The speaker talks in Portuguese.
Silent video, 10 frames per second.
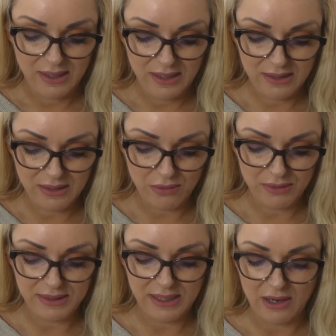Então,
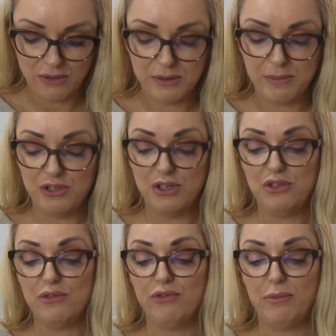ao encerrar o
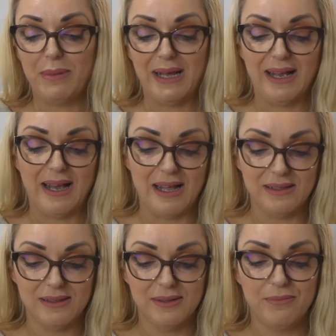expediente, eu fui para
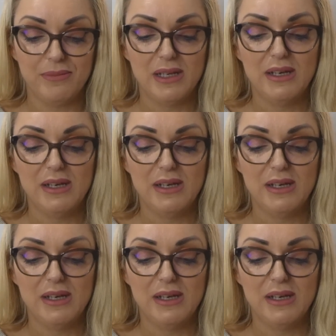casa.